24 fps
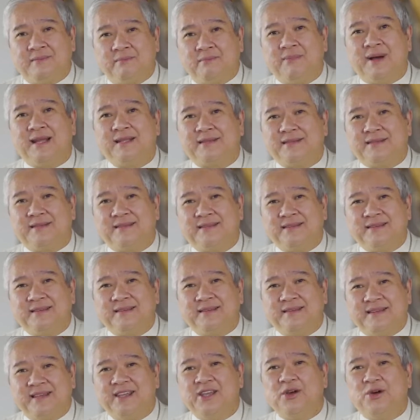But
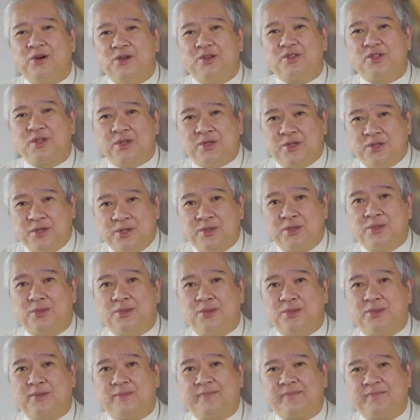he also
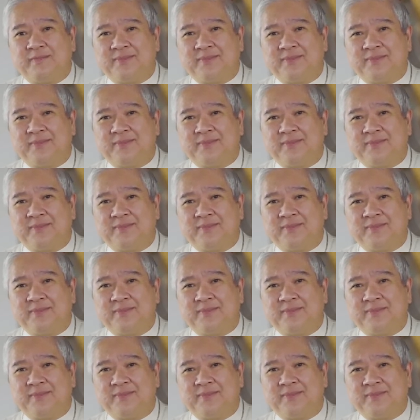knew